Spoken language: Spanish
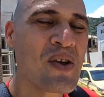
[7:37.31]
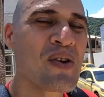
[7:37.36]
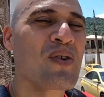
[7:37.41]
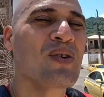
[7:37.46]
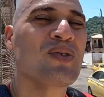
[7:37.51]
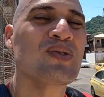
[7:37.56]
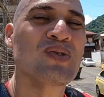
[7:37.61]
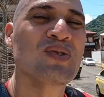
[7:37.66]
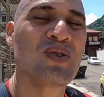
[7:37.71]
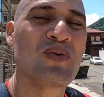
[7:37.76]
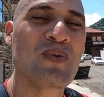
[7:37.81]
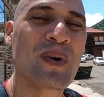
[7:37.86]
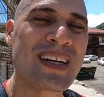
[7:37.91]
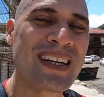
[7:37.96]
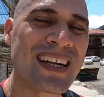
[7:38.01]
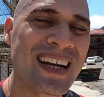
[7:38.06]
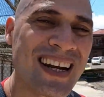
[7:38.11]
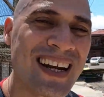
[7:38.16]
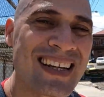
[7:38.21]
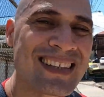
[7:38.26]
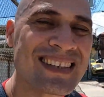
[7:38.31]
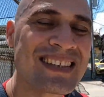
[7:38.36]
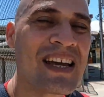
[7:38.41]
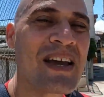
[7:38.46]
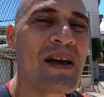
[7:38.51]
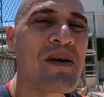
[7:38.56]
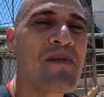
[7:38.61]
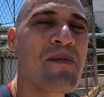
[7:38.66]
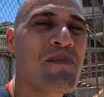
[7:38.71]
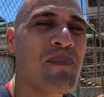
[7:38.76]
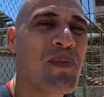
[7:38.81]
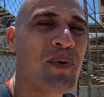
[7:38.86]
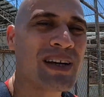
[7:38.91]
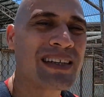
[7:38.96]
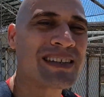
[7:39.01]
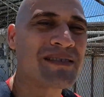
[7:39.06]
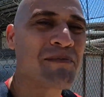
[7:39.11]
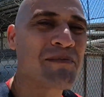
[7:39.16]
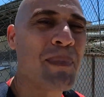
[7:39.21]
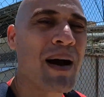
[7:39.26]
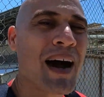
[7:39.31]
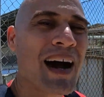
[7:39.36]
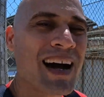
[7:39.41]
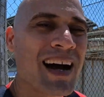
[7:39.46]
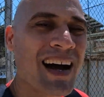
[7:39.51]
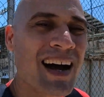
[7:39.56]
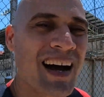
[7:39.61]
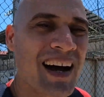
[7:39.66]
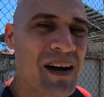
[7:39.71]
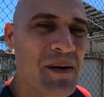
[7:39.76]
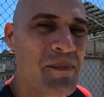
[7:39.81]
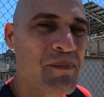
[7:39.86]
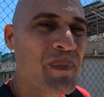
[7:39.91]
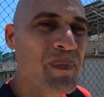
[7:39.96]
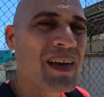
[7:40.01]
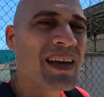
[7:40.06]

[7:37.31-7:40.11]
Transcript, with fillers: con su buen inglés pues van a